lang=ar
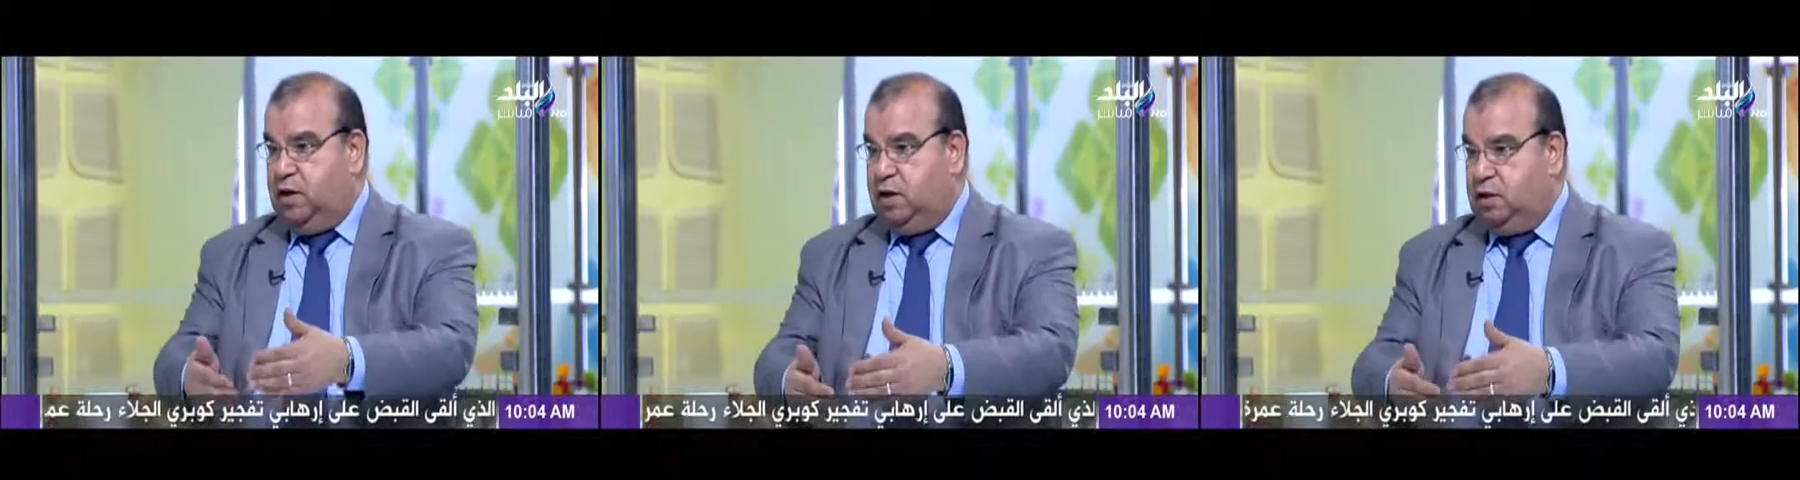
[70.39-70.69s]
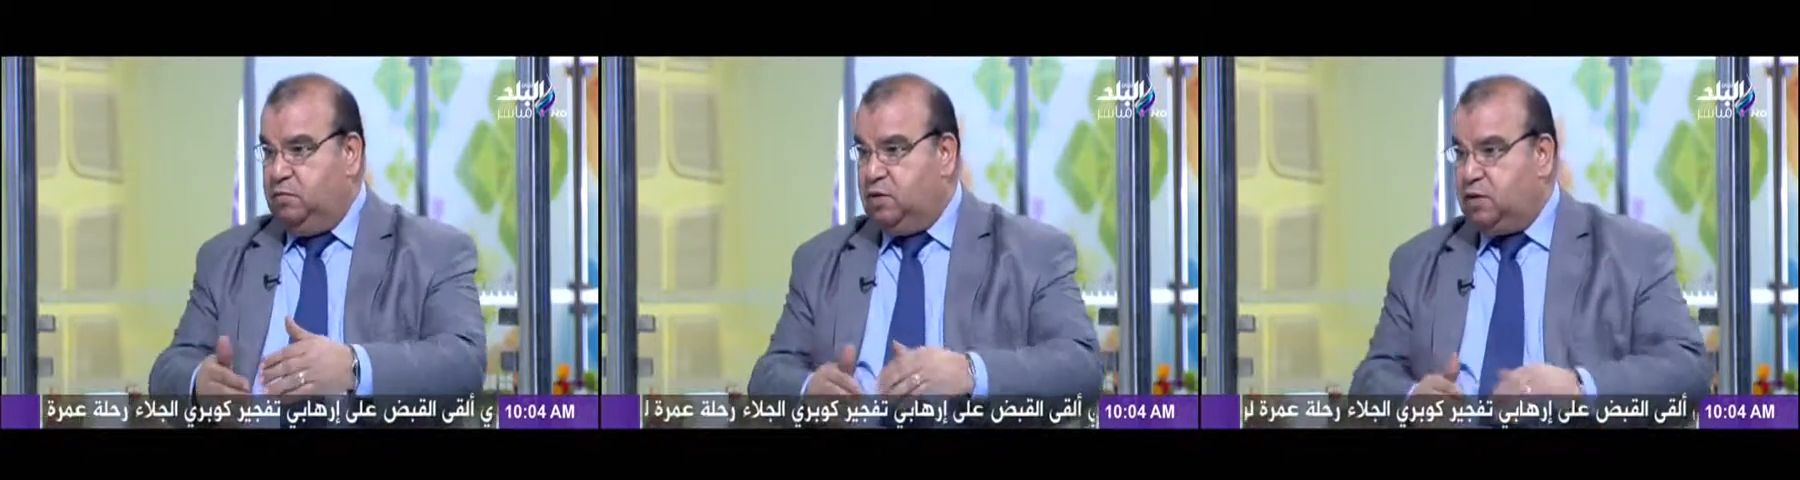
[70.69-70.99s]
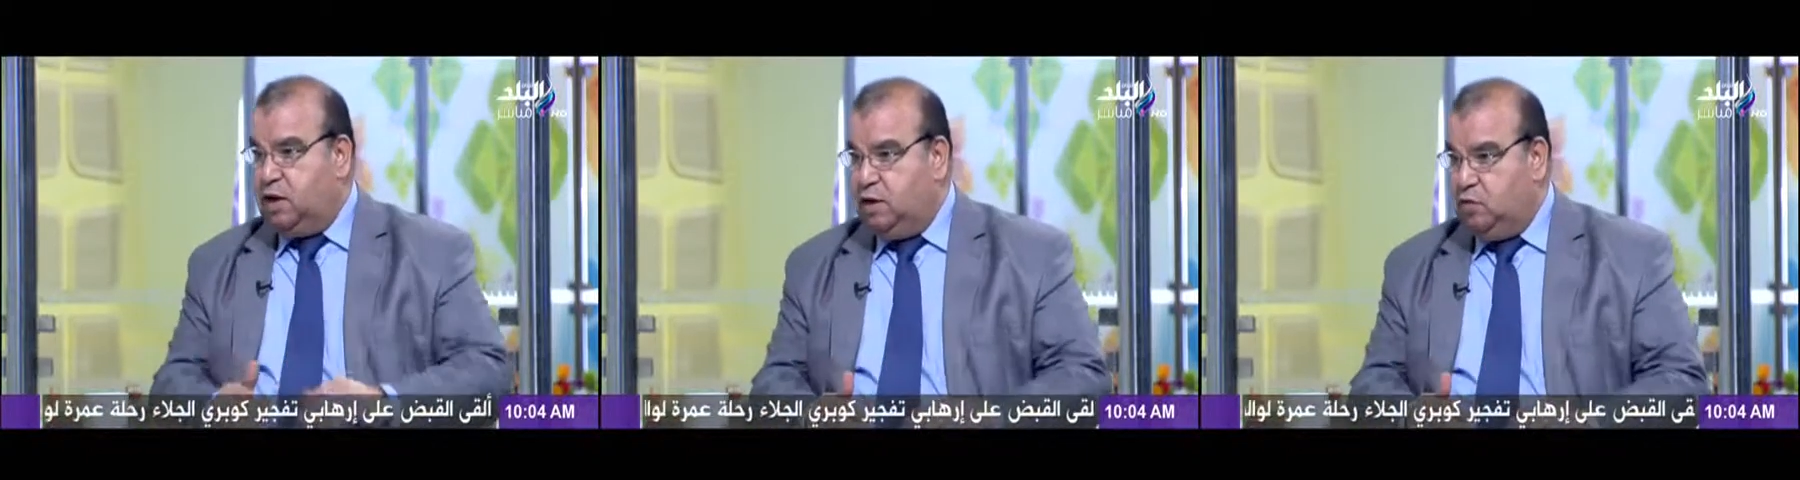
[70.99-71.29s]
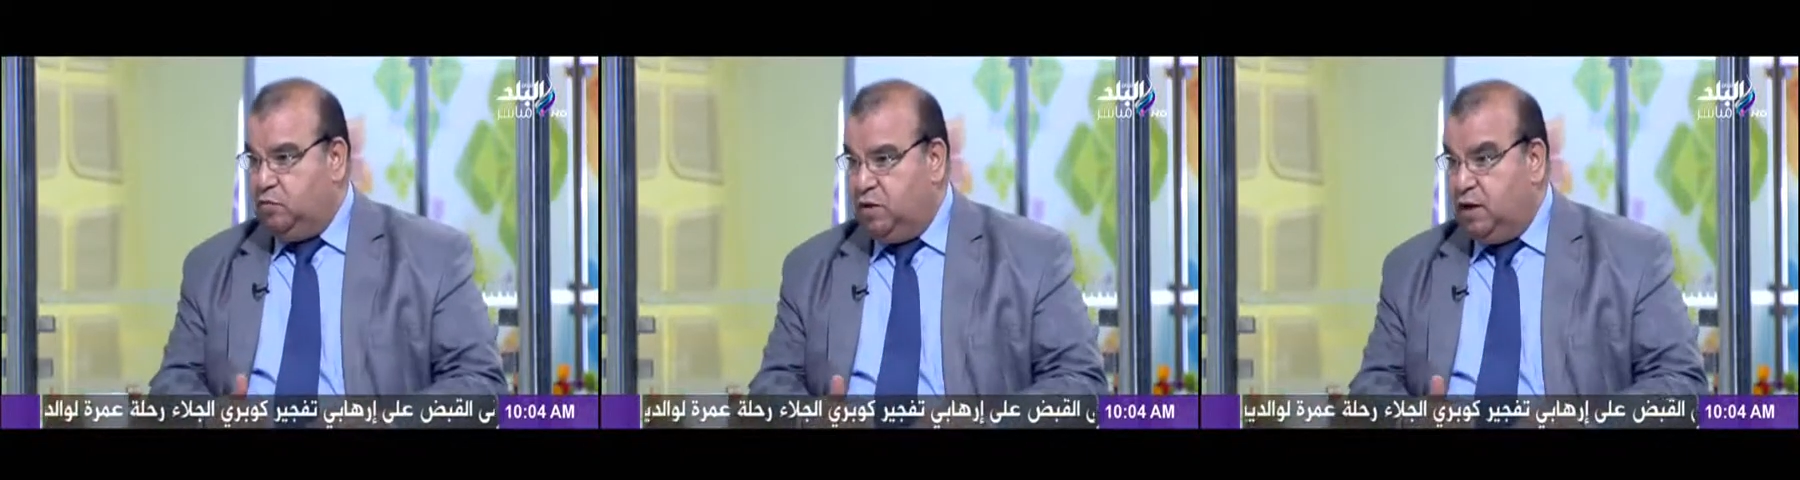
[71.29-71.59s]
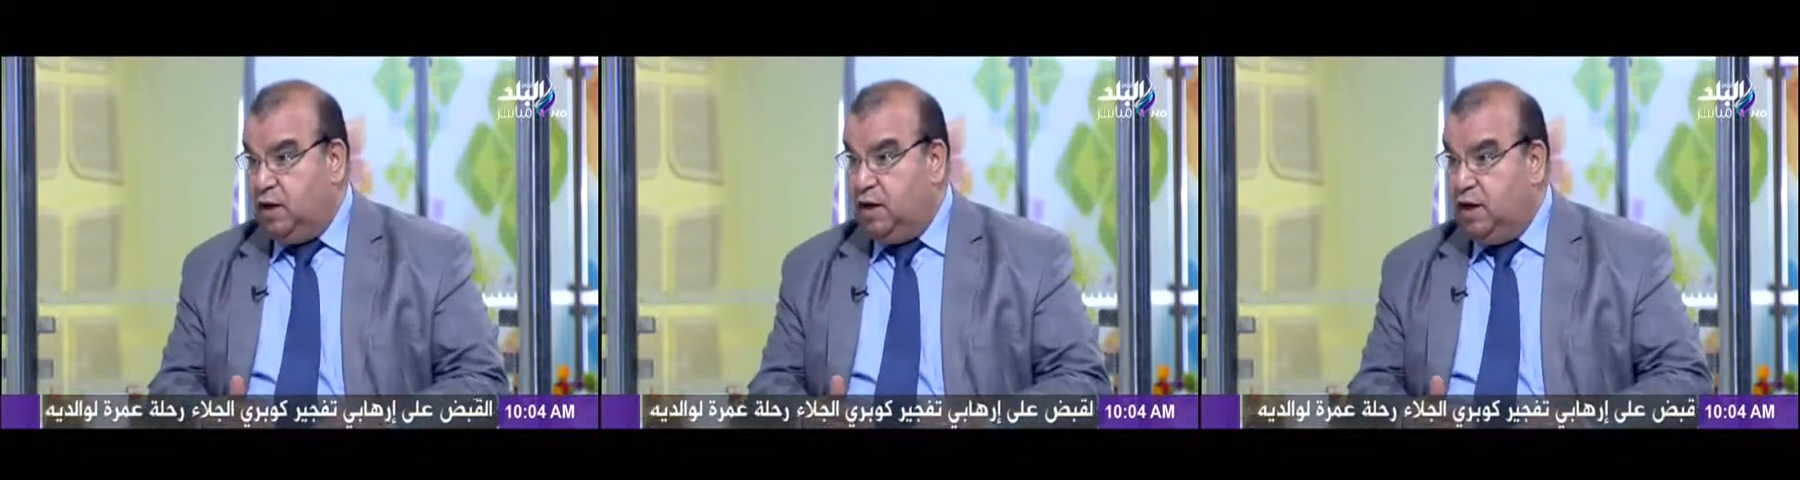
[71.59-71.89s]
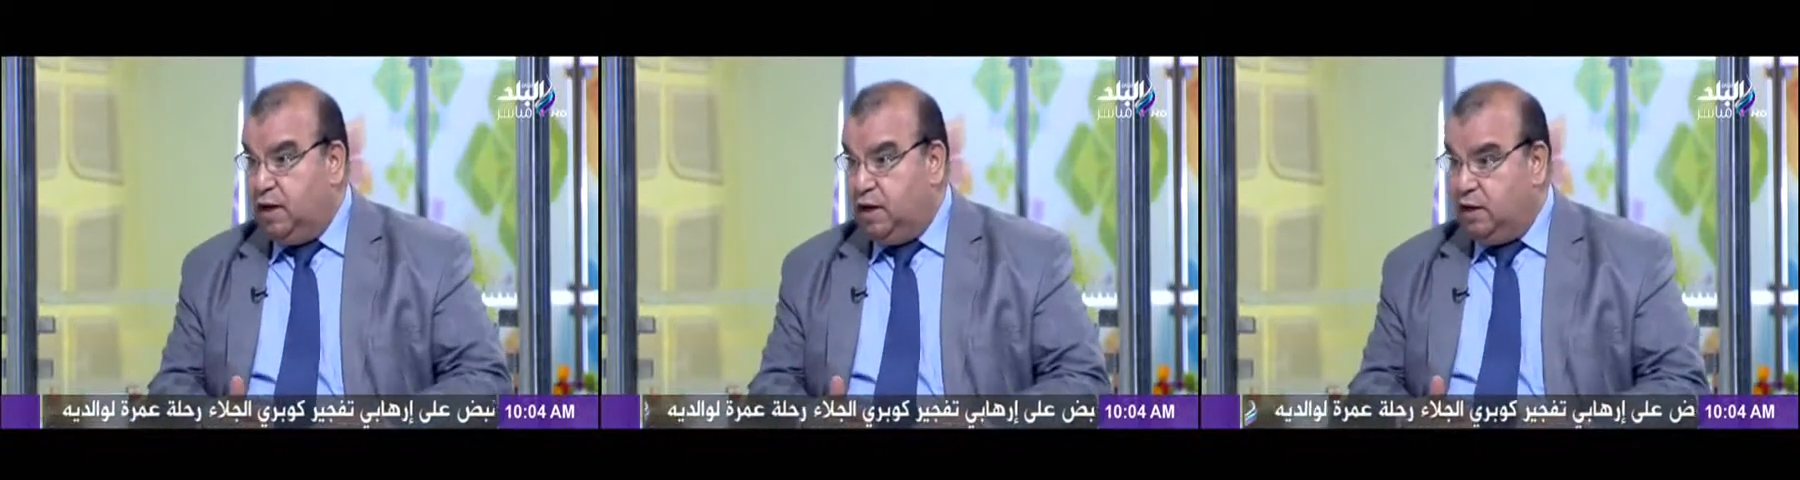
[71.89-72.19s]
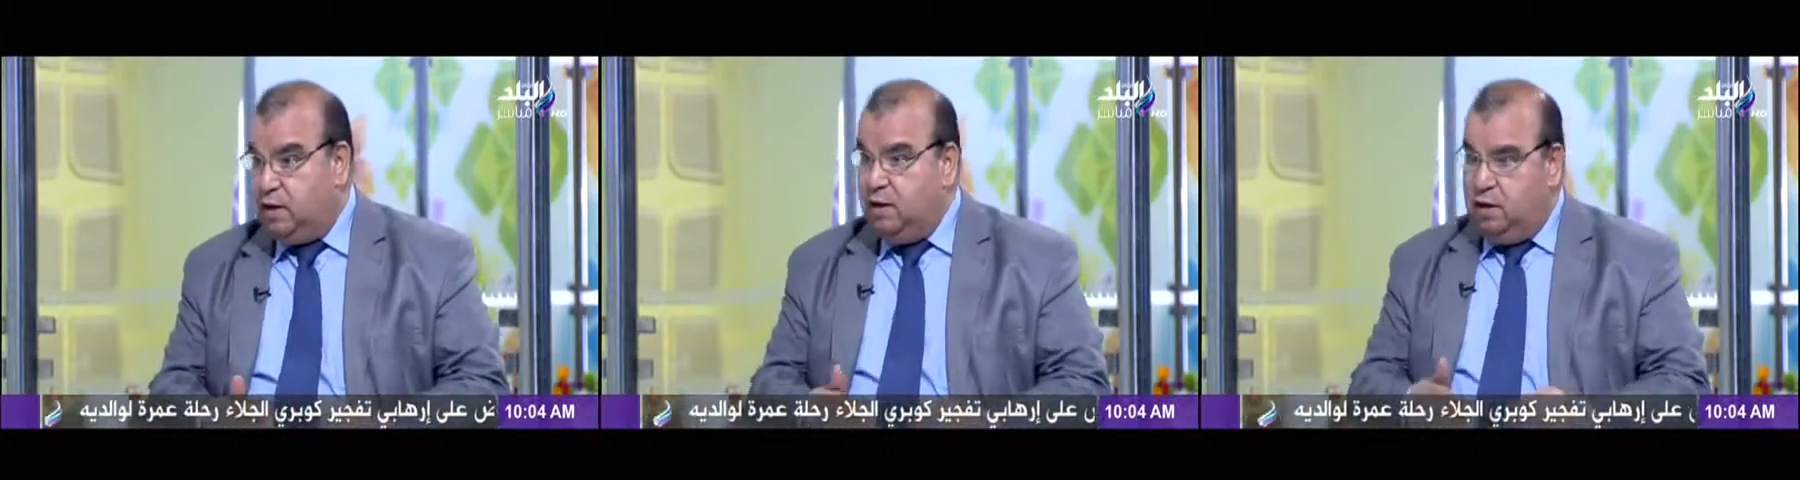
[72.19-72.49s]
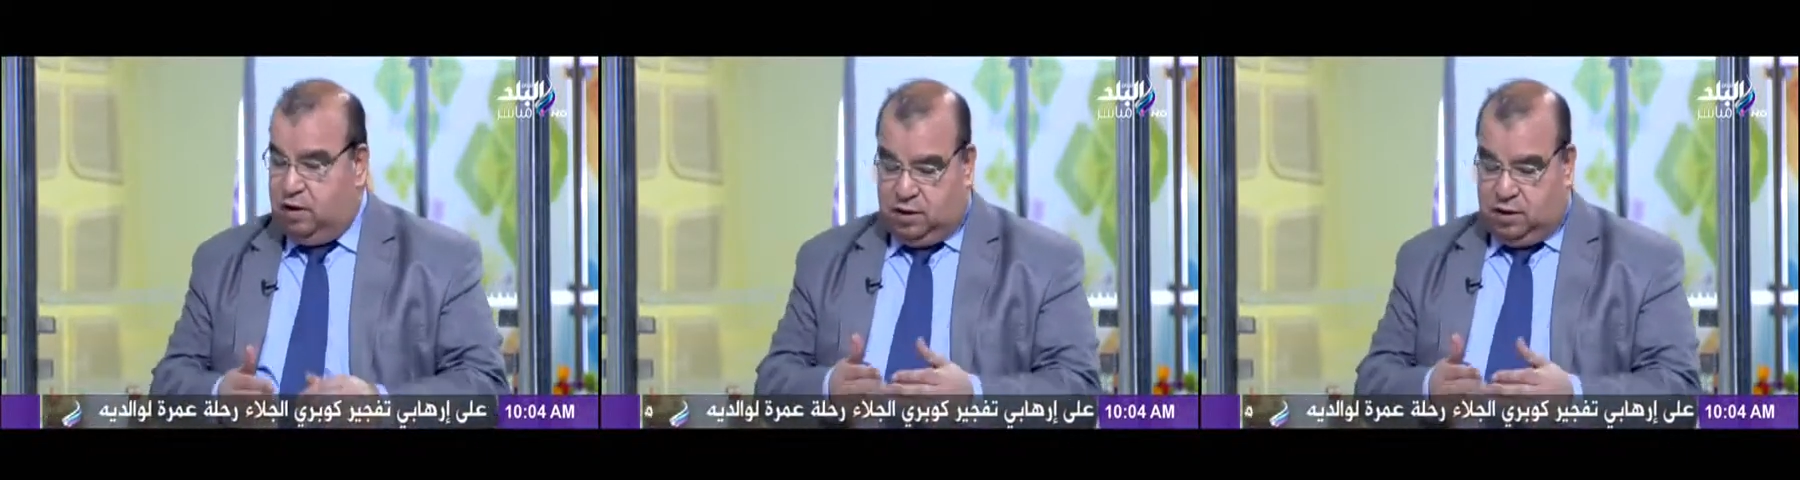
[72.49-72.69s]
ما يتم التقدم بها للجنه مم.